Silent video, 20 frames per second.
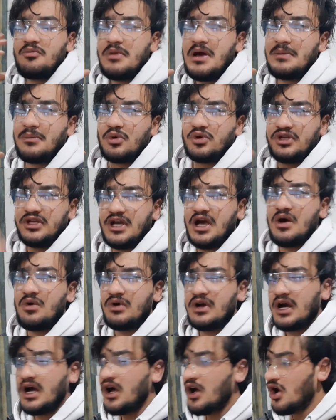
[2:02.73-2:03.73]
वो मैं आपको
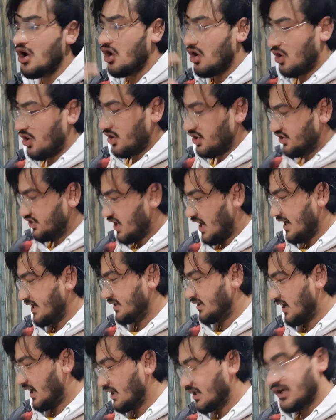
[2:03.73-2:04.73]
दिखाऊंगा और
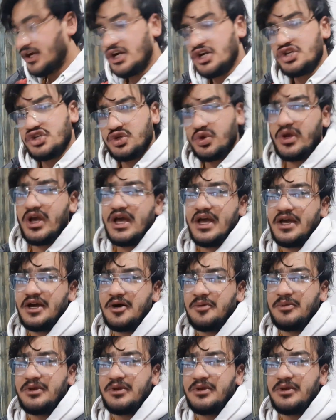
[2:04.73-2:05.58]
शायद हलकट सोया है